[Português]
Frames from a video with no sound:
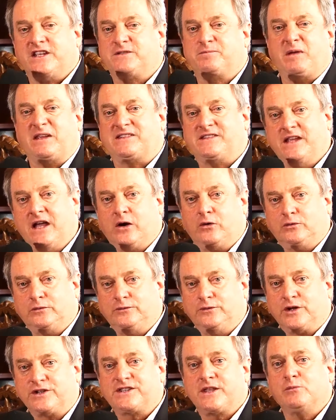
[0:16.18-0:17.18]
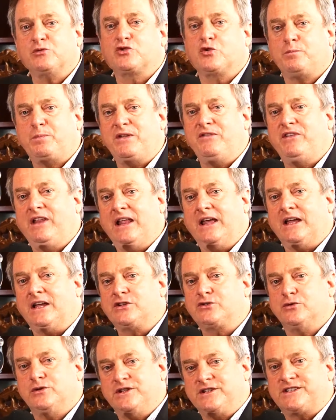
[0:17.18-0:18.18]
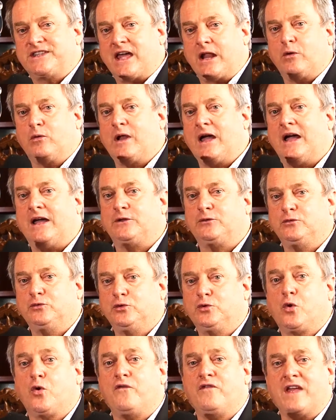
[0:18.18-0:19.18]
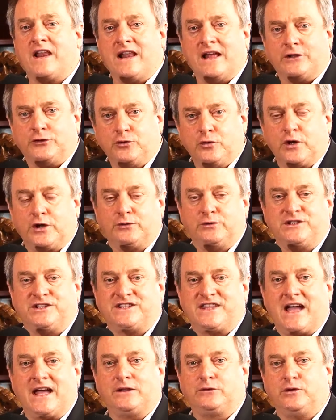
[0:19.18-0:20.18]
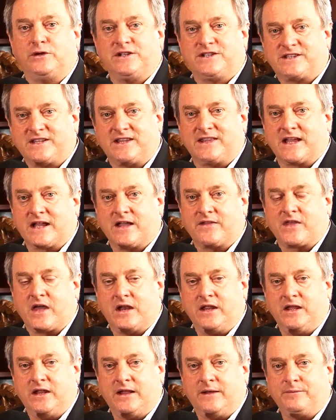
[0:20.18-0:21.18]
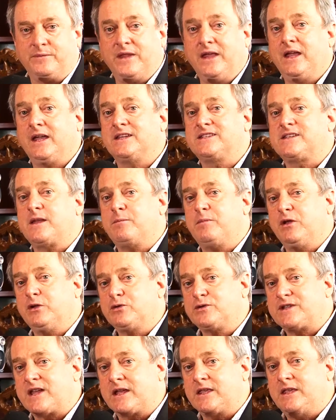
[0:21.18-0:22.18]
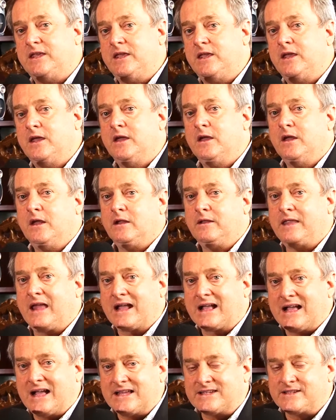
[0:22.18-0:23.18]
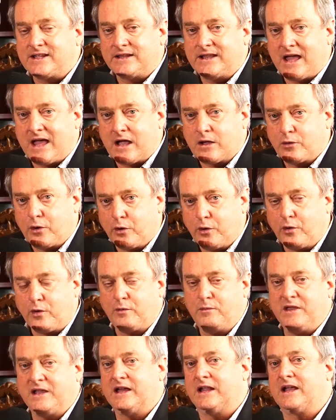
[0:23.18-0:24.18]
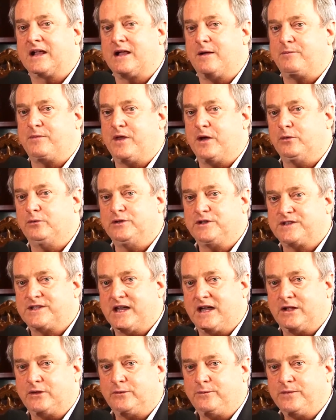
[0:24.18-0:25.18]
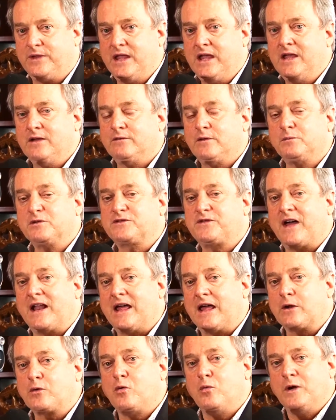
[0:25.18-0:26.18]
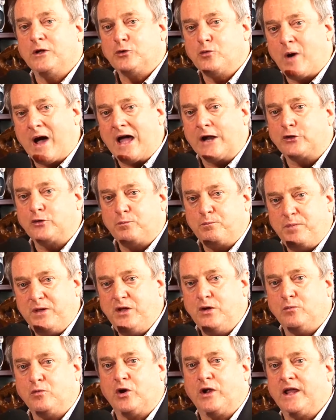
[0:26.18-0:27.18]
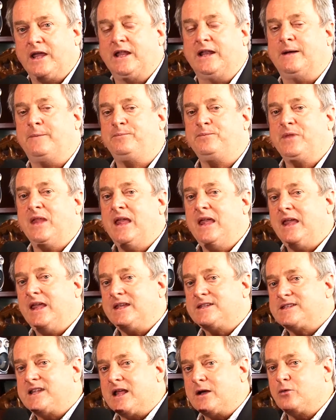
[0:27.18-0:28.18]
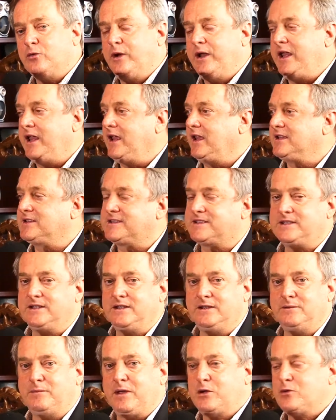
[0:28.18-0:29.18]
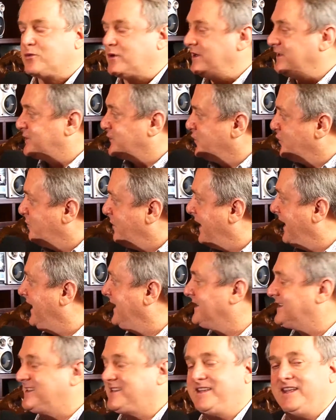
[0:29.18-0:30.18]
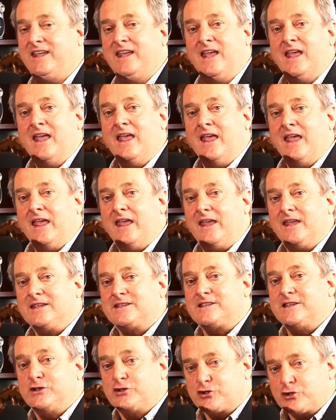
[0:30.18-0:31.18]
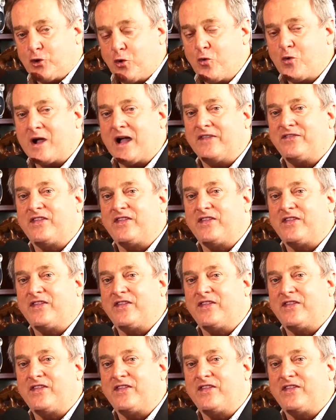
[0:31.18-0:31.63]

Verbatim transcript: especial. Nós temos o privilégio de estar ao lado do governador do estado de Santa Catarina e recebidos aqui na Casa da Agronômica, na capital do estado. Vamos falar com Eduardo Pinho Moreira, esse lagunense, meio criciumense, esse sul